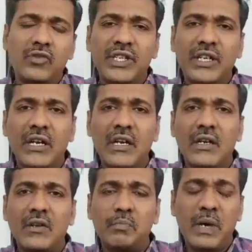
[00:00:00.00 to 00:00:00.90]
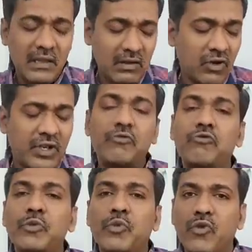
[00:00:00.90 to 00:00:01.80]
ஜோசியர்கள் பார்த்த உடனே
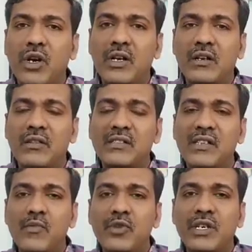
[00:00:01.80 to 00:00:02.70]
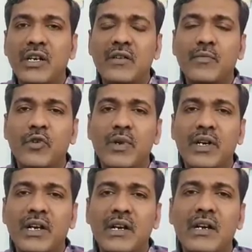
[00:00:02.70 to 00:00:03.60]
தூக்கி போட்டுருவாங்க தசாபுத்தி கணக்கு பண்ண
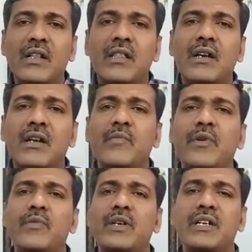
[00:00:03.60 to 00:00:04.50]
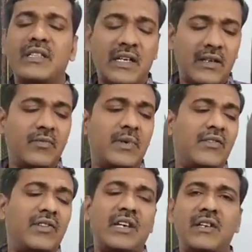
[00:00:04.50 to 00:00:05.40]
மாட்டாங்க லக்னத்தை கணக்கு பண்ண மாட்டாங்க திறந்து
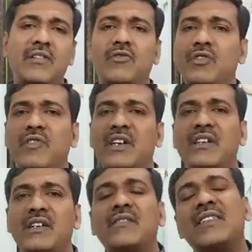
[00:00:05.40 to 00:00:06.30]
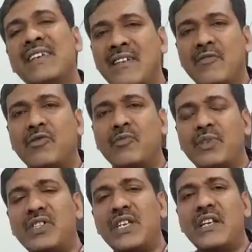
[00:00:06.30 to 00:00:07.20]
பார்த்தோன்னே ஐயோ இது வேணாங்க இது கொஞ்சம்
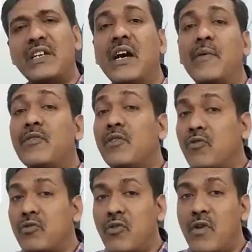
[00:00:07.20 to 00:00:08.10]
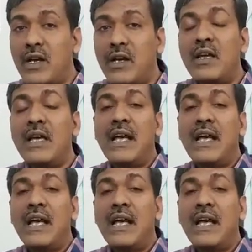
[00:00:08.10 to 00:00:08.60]
பிரச்சனையாக இருக்குது அப்படின்னு சொல்லி கொடுத்துருவாங்க